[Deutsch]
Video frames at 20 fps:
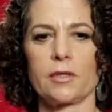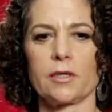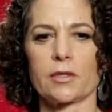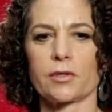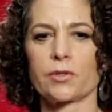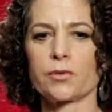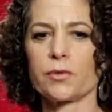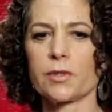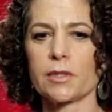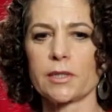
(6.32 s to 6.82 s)
Ja,
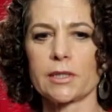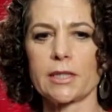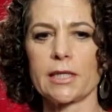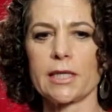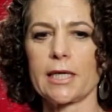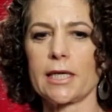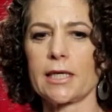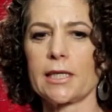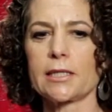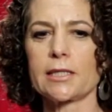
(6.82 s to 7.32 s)
zuerst
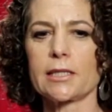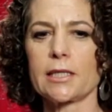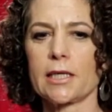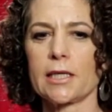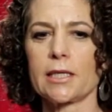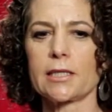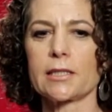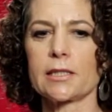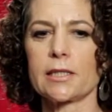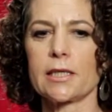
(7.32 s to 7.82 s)
lesen,
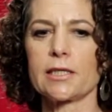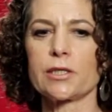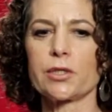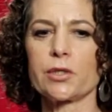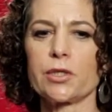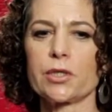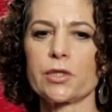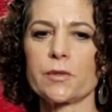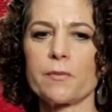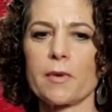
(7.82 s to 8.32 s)
lesen,
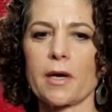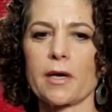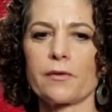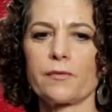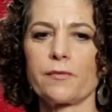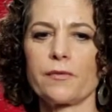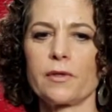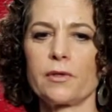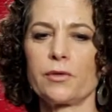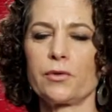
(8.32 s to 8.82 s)
lesen. Ich mache
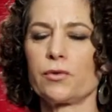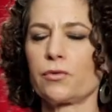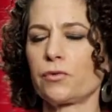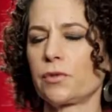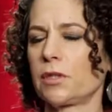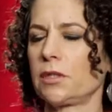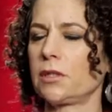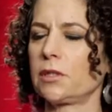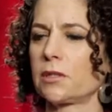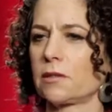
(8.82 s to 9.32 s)
viele
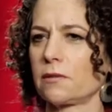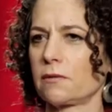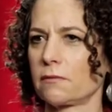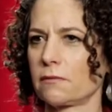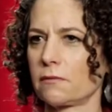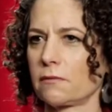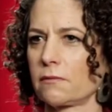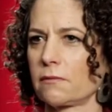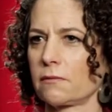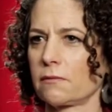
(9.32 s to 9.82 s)
Notizen.
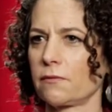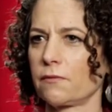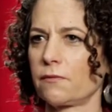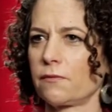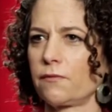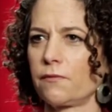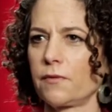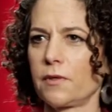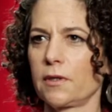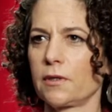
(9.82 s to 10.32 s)

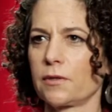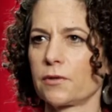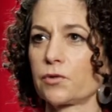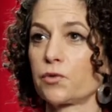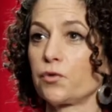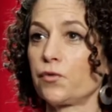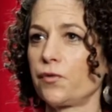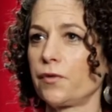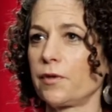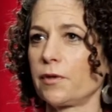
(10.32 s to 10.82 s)
Viele,
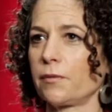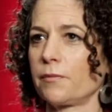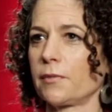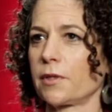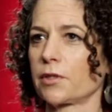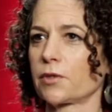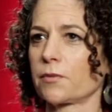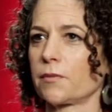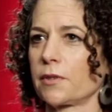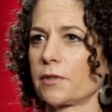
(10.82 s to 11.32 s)
zu viel
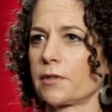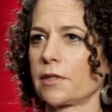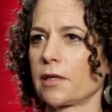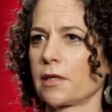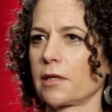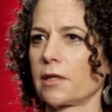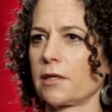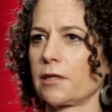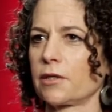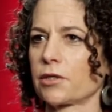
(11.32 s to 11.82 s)
manchmal,
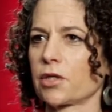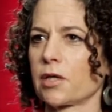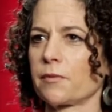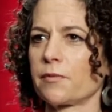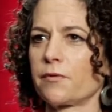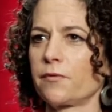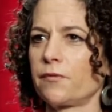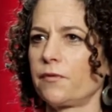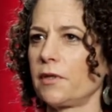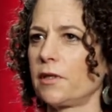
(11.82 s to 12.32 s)
denke ich,
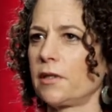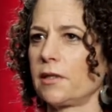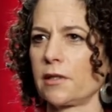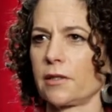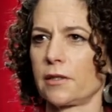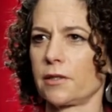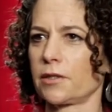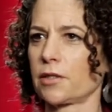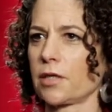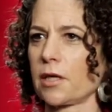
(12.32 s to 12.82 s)
aber
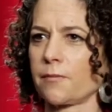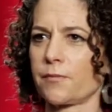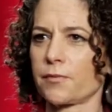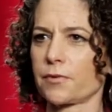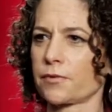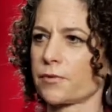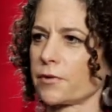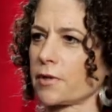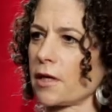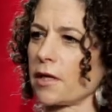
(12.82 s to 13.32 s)
viele. Ich habe
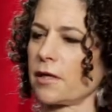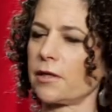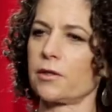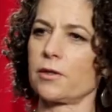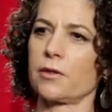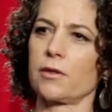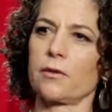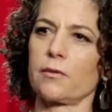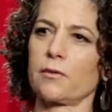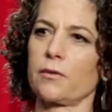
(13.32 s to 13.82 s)
so
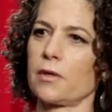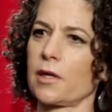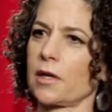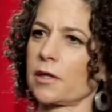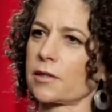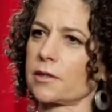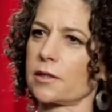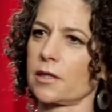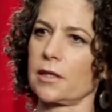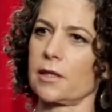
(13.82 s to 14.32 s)
Seite
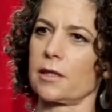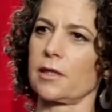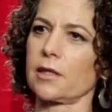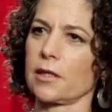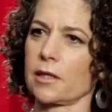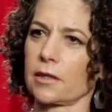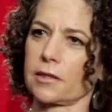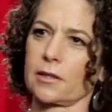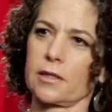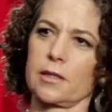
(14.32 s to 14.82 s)
nach Seiten
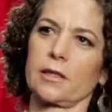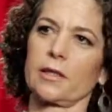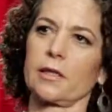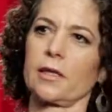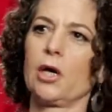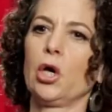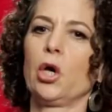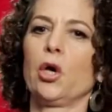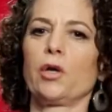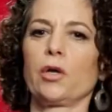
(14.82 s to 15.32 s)
nach
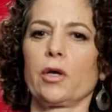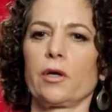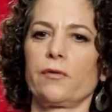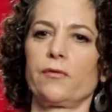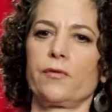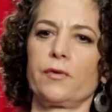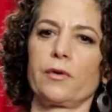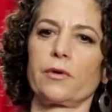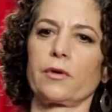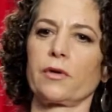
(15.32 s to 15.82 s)
Seiten.
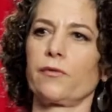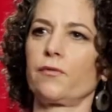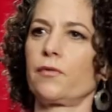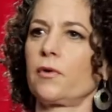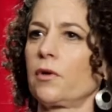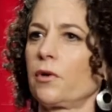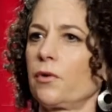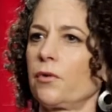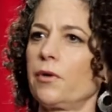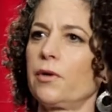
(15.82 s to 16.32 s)
Dann wir
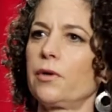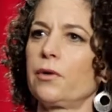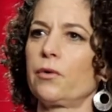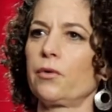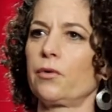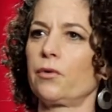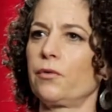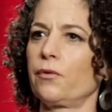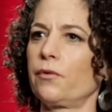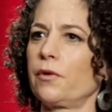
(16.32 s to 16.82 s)
treffen
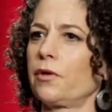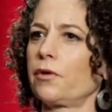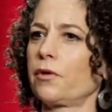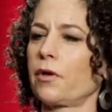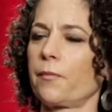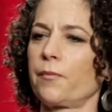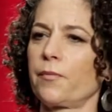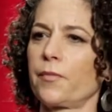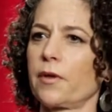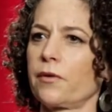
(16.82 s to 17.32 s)
Leute und
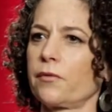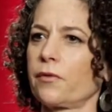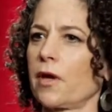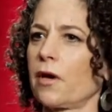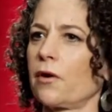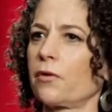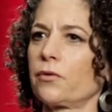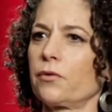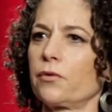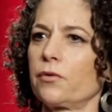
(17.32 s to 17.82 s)
ich habe das
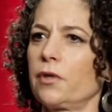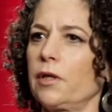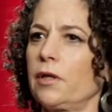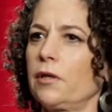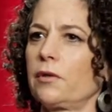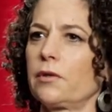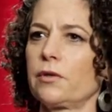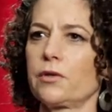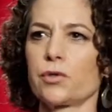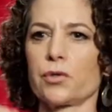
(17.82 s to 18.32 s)
auch
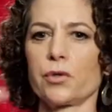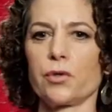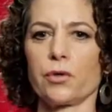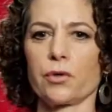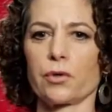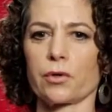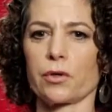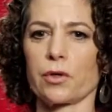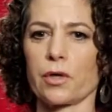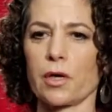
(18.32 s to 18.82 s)
Notizen. Ich
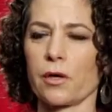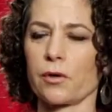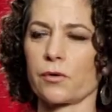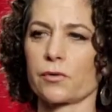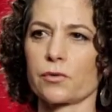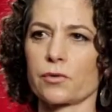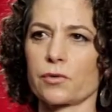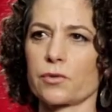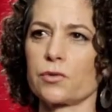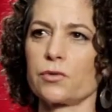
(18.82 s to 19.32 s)
höre auch
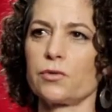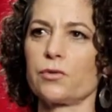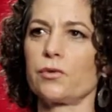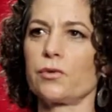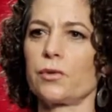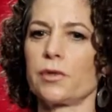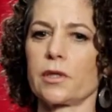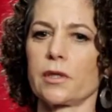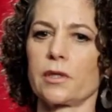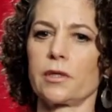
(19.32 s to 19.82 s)
zu
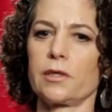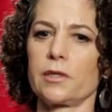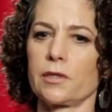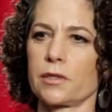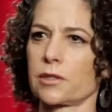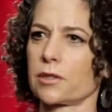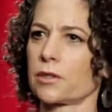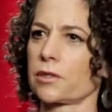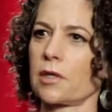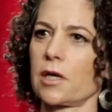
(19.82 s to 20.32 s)
und dann
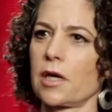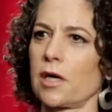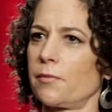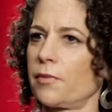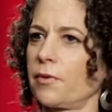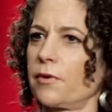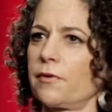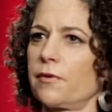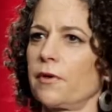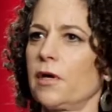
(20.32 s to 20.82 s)
ich
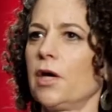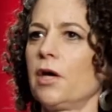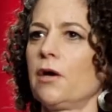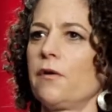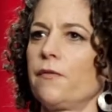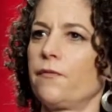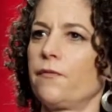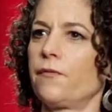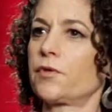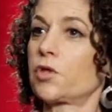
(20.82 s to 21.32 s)
schreibe
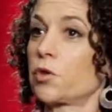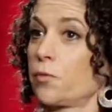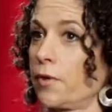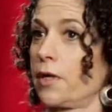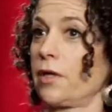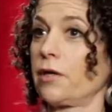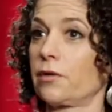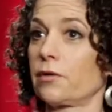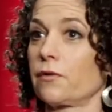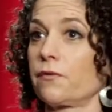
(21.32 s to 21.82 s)

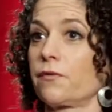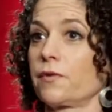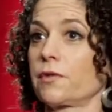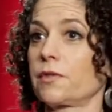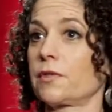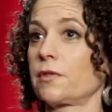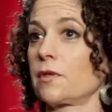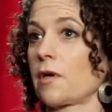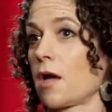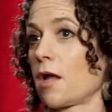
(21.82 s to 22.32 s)
später,
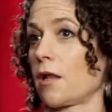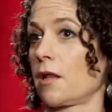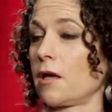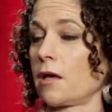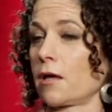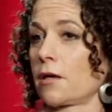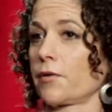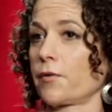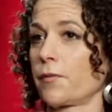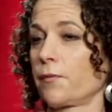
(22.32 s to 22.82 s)
was
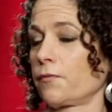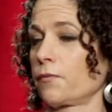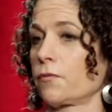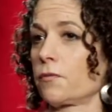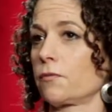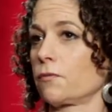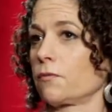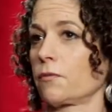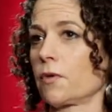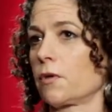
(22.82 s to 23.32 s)
alle
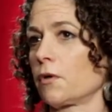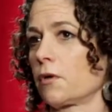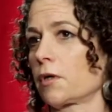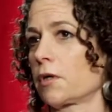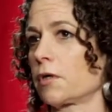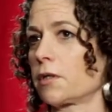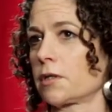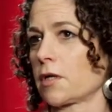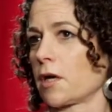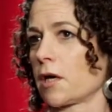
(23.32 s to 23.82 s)
äh,
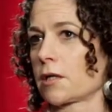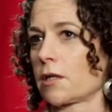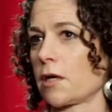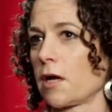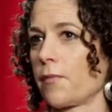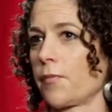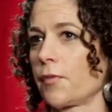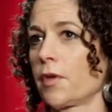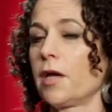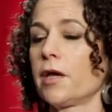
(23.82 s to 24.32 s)
gesagt
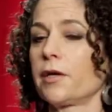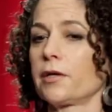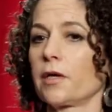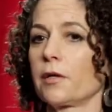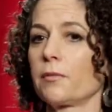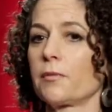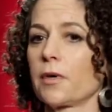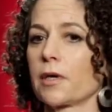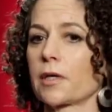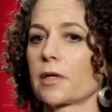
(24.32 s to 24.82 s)
haben.
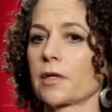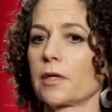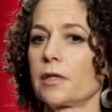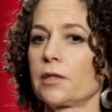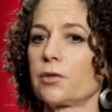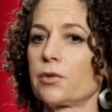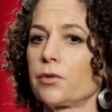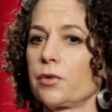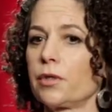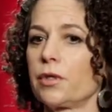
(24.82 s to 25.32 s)
Dann
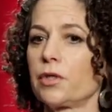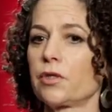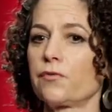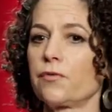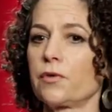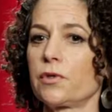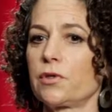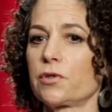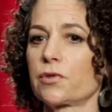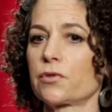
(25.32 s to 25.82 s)
Margarete und
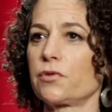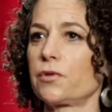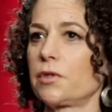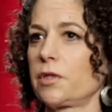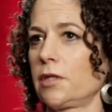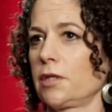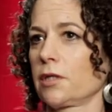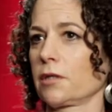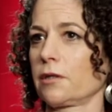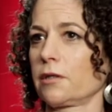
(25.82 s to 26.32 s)
ich, wir
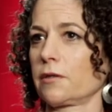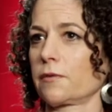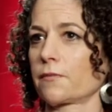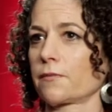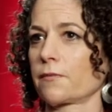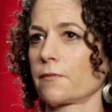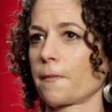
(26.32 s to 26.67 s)
diskutieren.